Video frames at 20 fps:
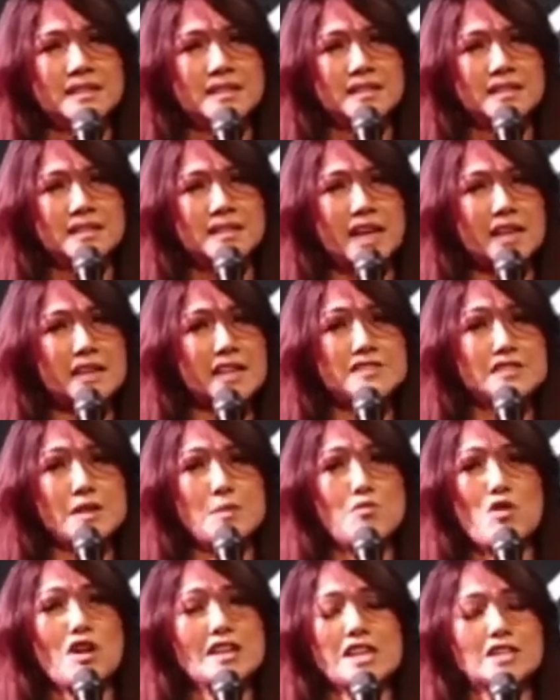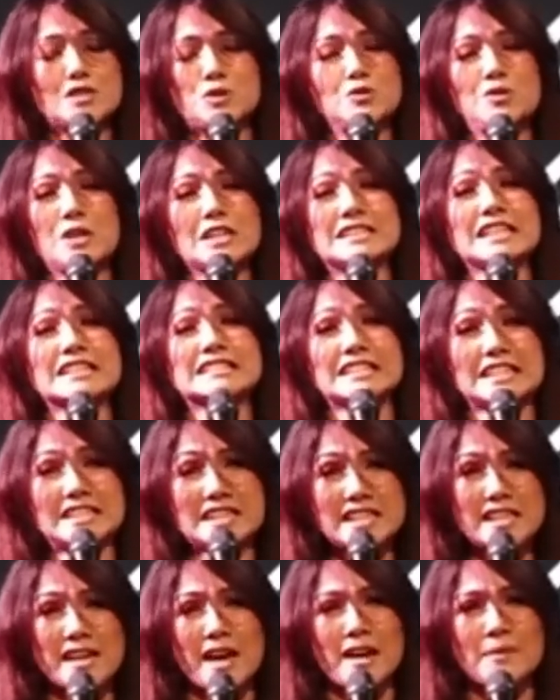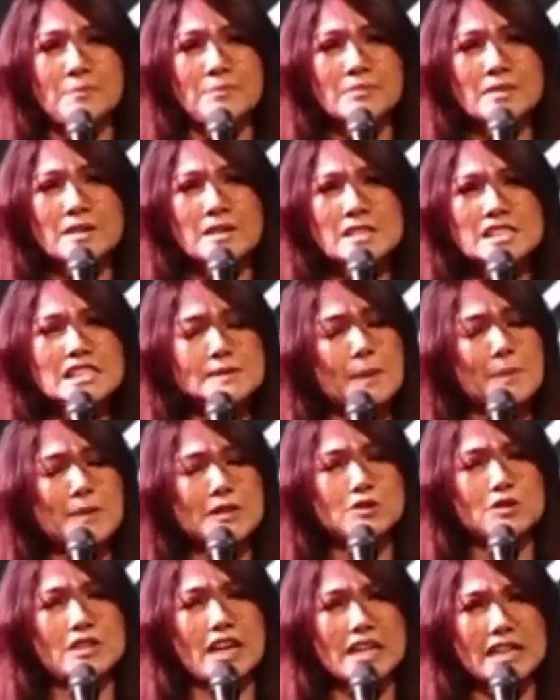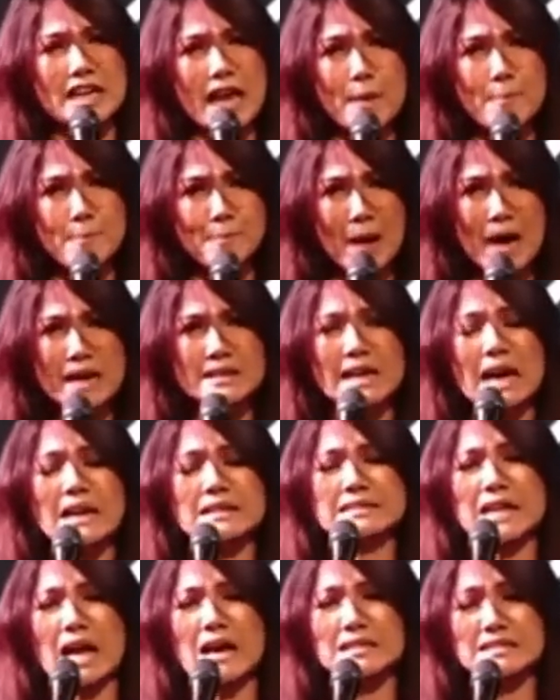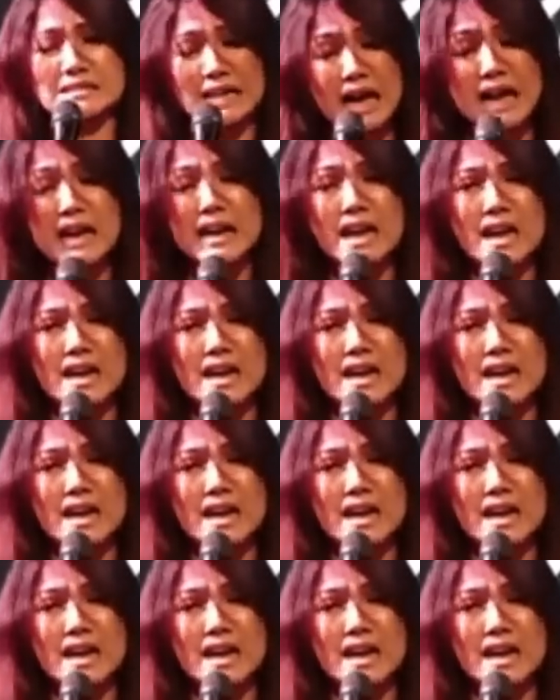Karena semuanya sudah tersedia. Sebab itu kenapa kadangkala